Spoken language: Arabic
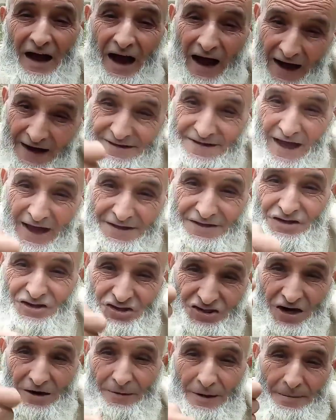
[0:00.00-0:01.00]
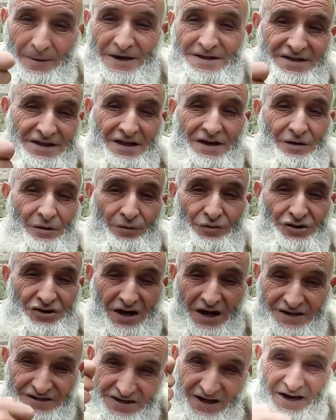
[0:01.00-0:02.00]
عداد الشباب يتين
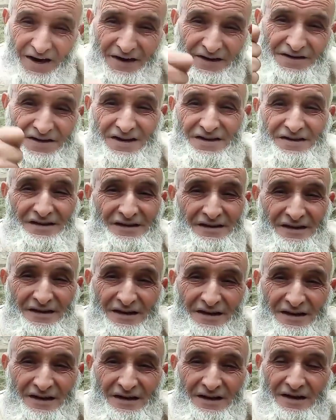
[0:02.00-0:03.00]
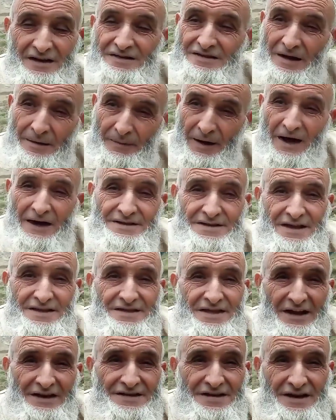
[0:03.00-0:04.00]
غنشكا سر نسيت تا مغارتا
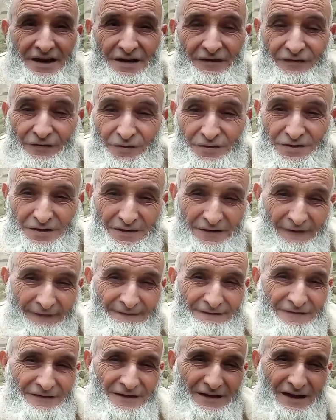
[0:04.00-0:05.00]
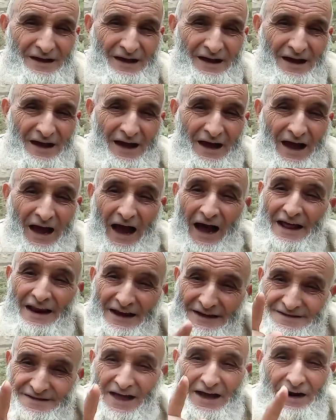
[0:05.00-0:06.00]
دارتي لي الفلوس
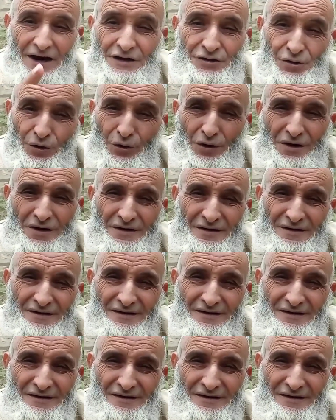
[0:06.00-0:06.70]
هل انت رجل